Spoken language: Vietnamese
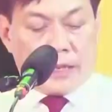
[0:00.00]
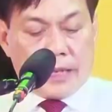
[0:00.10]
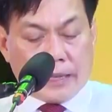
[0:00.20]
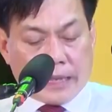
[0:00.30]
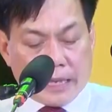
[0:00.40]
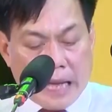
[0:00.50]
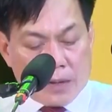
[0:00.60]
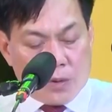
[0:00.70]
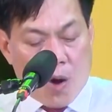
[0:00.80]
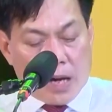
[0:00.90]
Với tinh
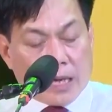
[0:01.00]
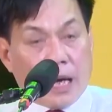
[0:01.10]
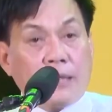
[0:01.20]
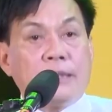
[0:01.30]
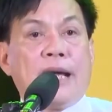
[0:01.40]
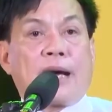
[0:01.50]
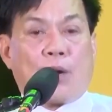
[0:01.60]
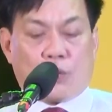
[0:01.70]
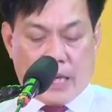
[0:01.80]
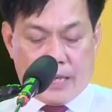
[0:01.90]
thần đoàn kết và
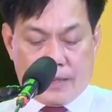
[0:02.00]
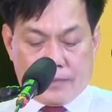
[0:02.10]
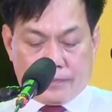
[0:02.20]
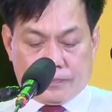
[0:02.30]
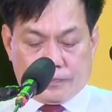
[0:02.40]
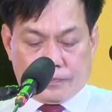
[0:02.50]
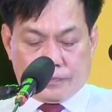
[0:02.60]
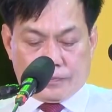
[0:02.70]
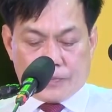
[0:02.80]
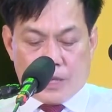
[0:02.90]
cầu thị,
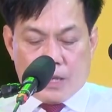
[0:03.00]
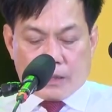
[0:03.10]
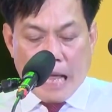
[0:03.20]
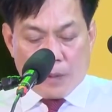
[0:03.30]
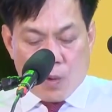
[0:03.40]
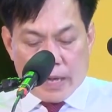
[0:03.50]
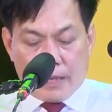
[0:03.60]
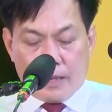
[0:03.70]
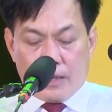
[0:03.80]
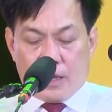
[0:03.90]
Thành
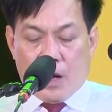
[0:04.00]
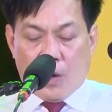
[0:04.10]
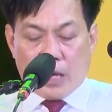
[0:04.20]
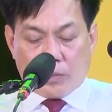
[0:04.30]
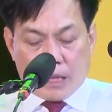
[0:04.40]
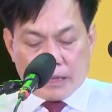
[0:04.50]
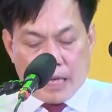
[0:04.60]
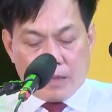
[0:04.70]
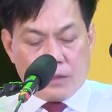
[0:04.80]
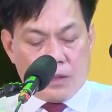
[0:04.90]
ủy, Hội đồng Nhân
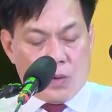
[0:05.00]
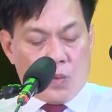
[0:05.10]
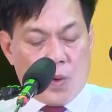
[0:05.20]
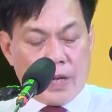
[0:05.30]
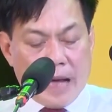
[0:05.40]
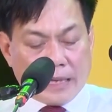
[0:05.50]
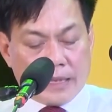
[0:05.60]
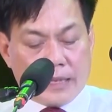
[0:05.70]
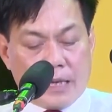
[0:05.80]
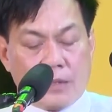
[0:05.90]
dân, Ủy ban
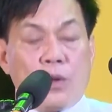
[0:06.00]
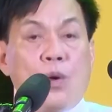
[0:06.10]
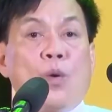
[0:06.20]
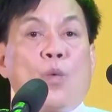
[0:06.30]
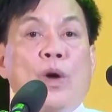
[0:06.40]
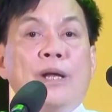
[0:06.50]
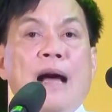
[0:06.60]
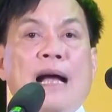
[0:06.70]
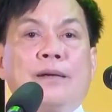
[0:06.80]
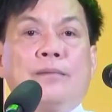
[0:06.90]
Nhân dân, Ủy
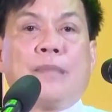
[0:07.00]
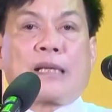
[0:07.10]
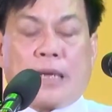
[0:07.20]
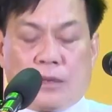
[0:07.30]
ban Mặt trận